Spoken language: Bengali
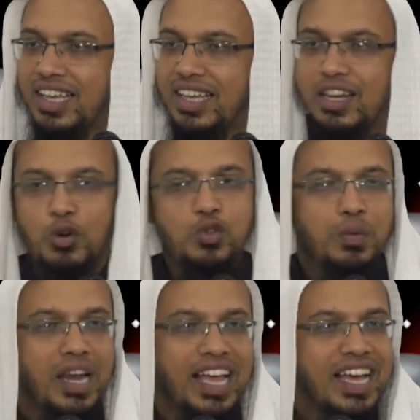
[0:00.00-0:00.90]

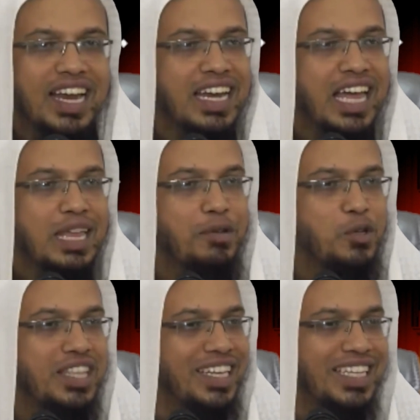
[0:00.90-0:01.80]
নজুবিল্লা এখানে নারী
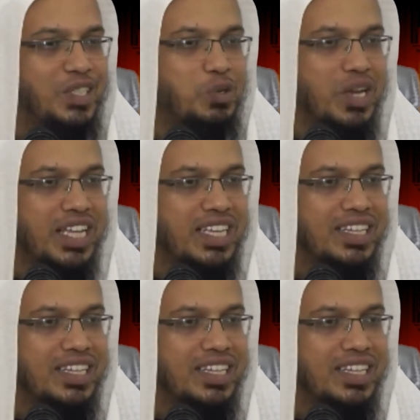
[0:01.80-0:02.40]
বিরোধী তার কিচ্ছু নেই